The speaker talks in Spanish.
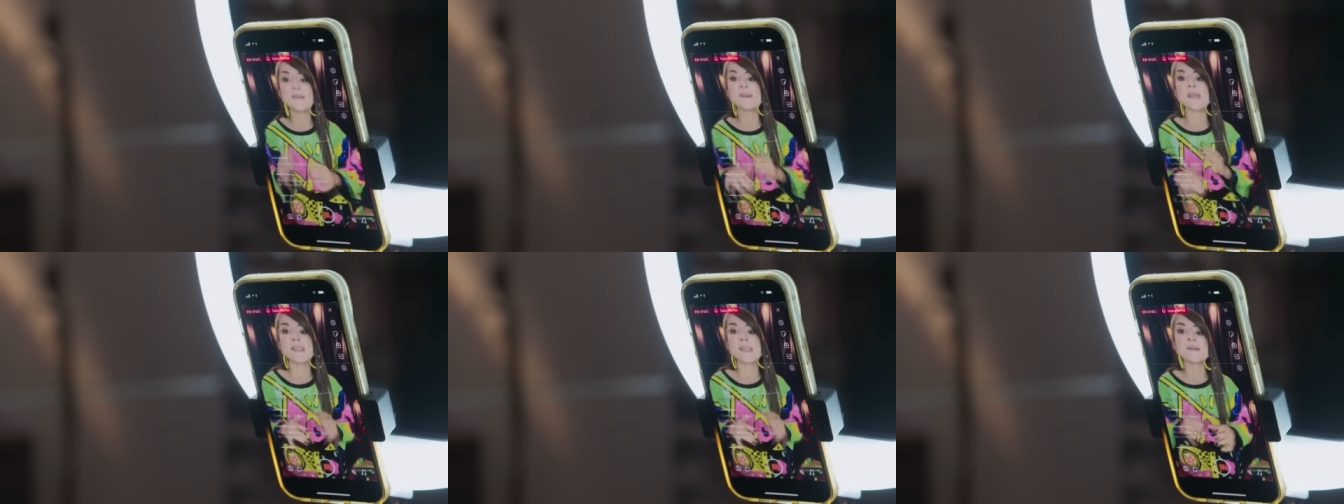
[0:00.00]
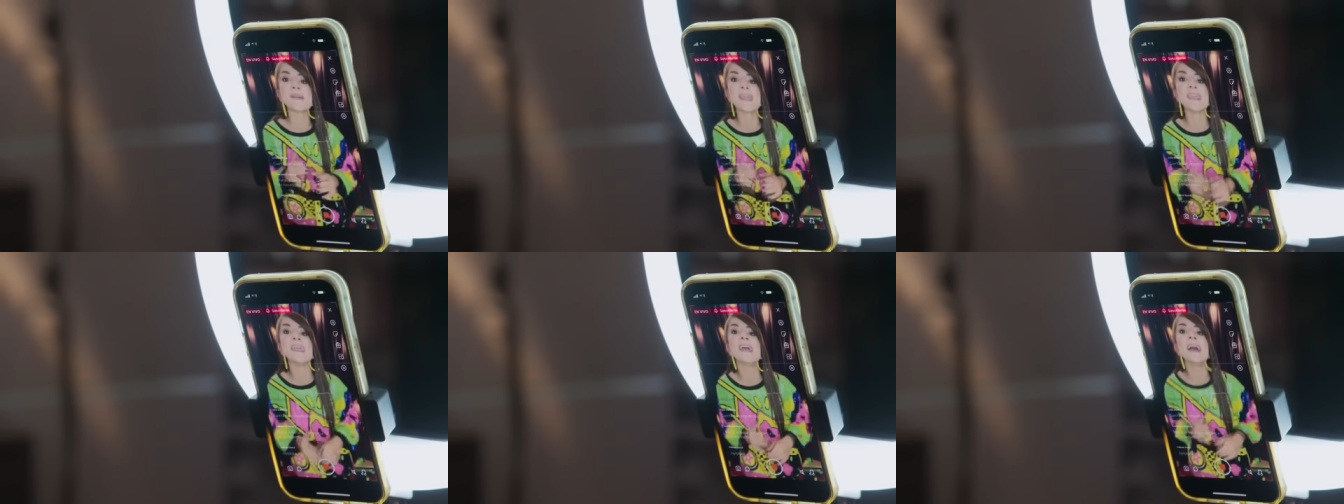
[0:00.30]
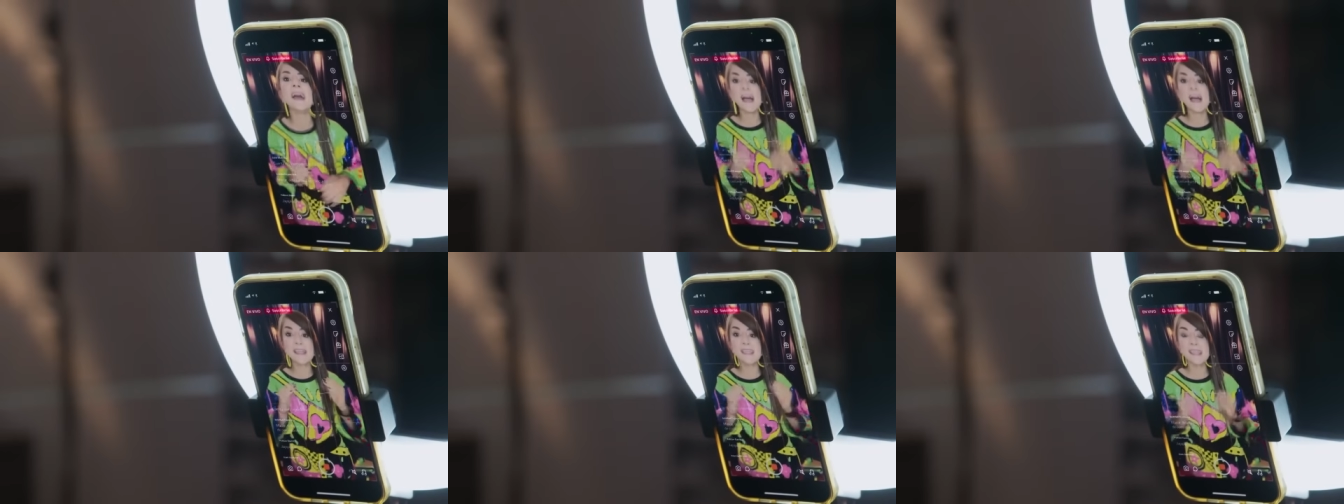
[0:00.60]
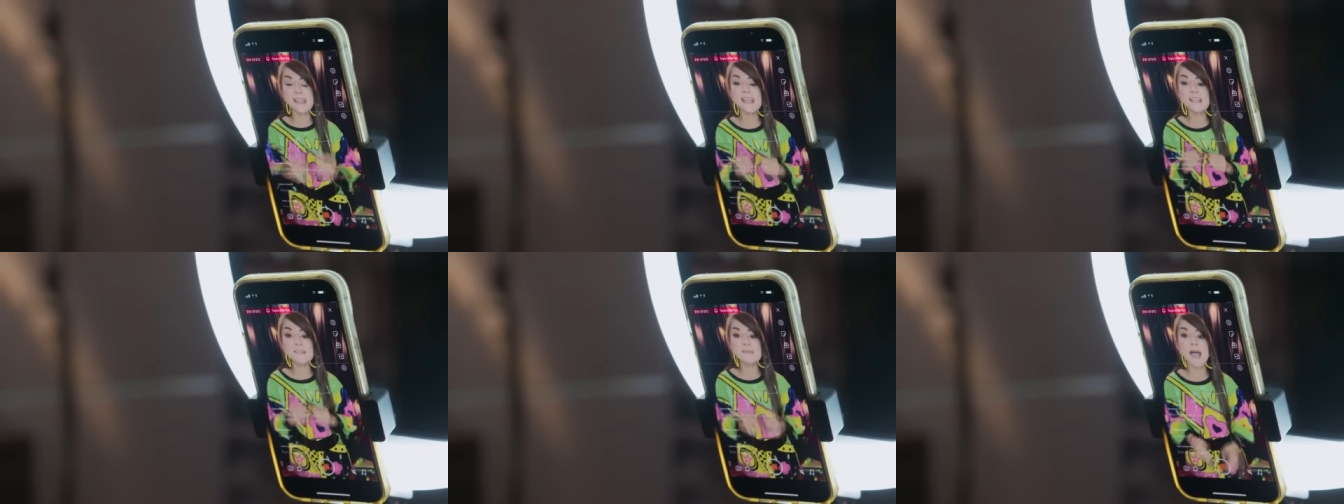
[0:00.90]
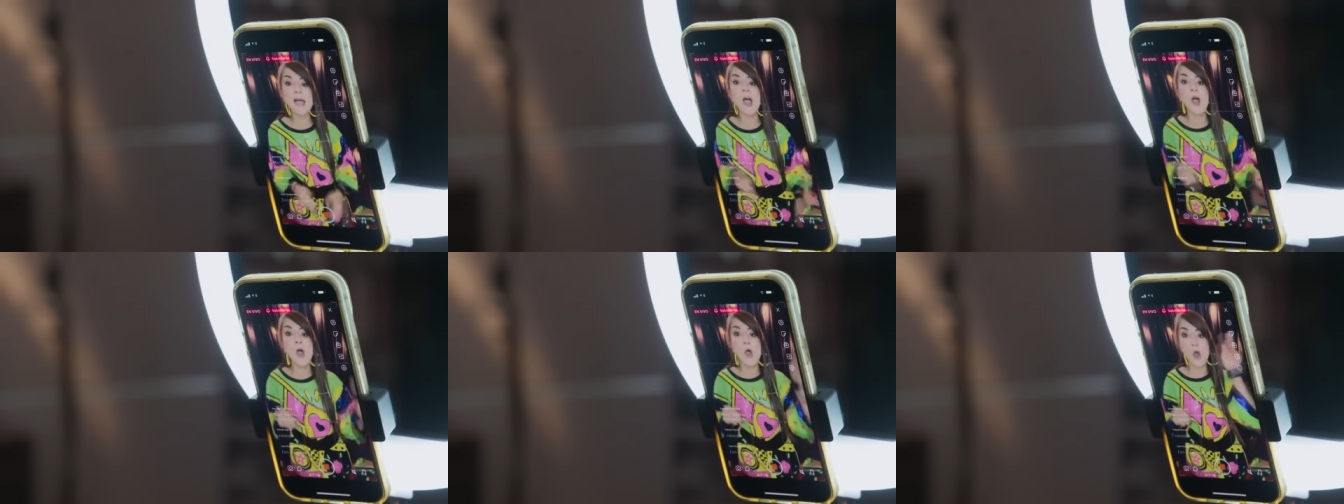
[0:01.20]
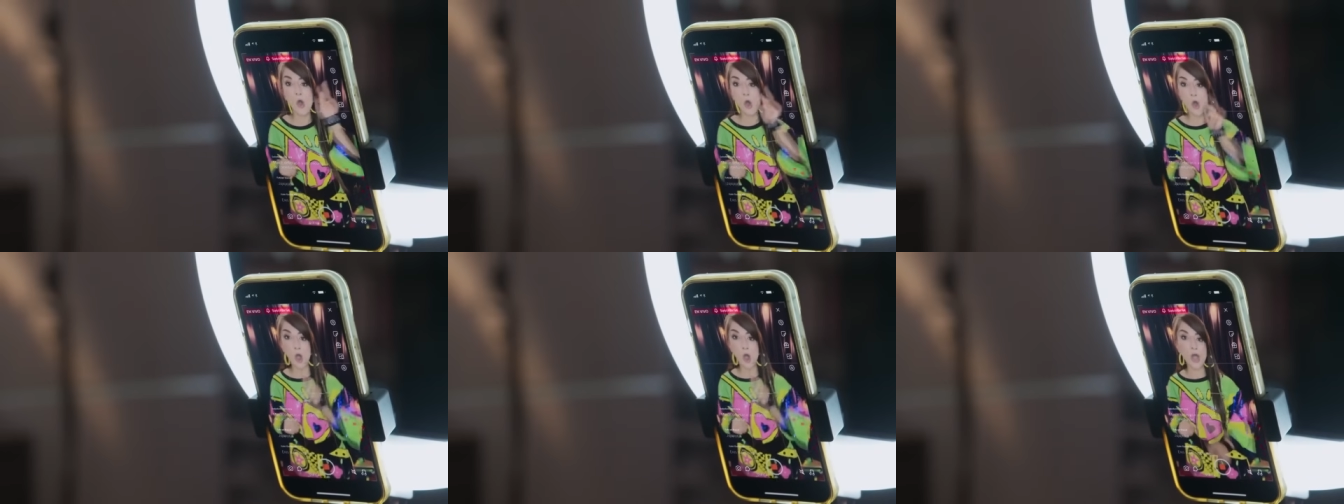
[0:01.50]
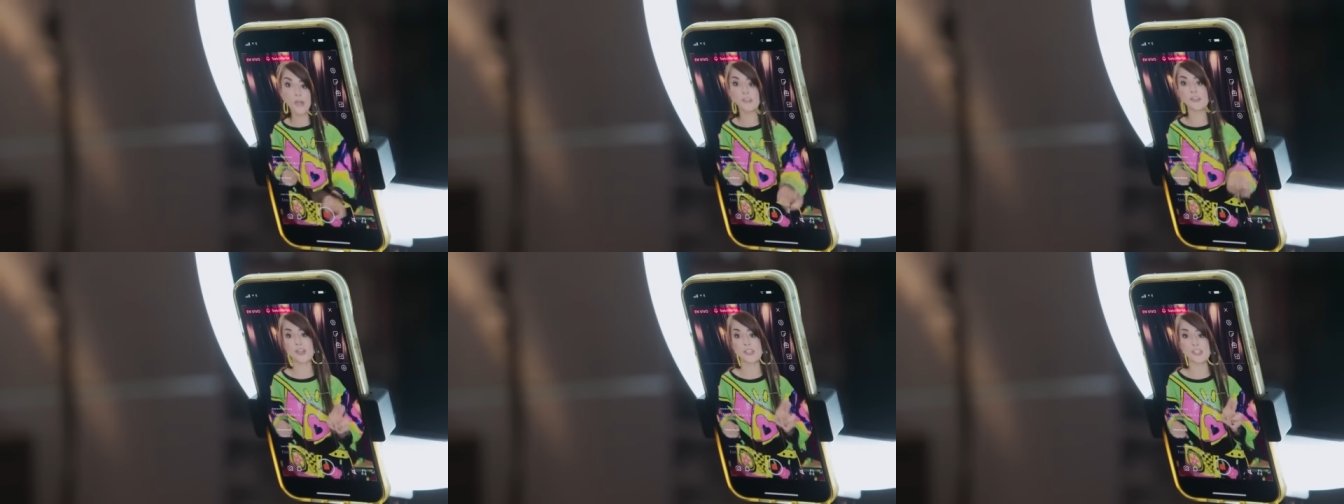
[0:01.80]
ok, ok. Aquí les va
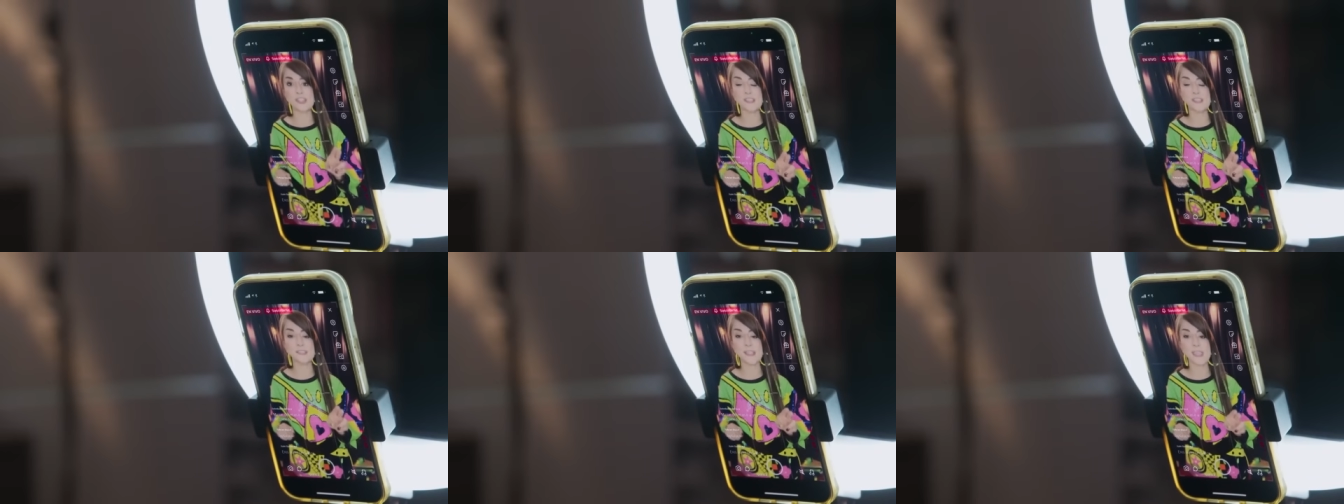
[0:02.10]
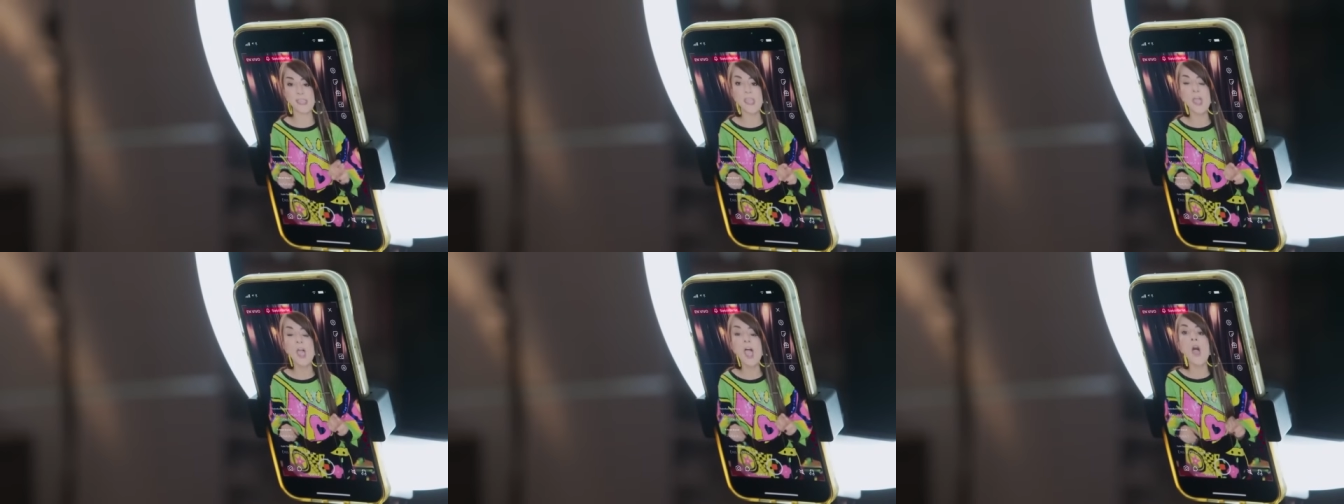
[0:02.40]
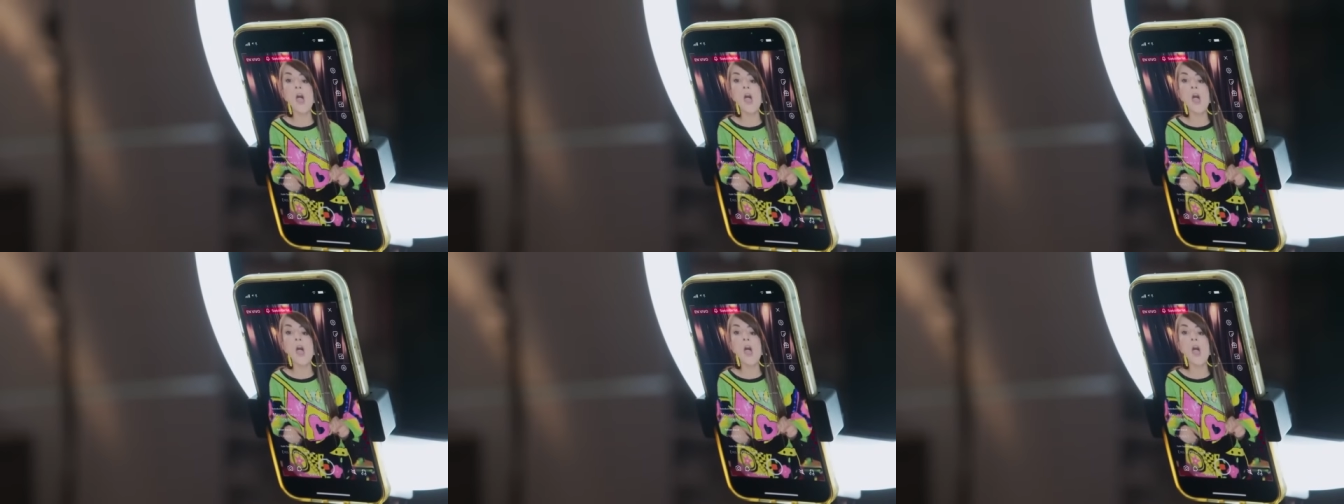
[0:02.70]
otro chiste.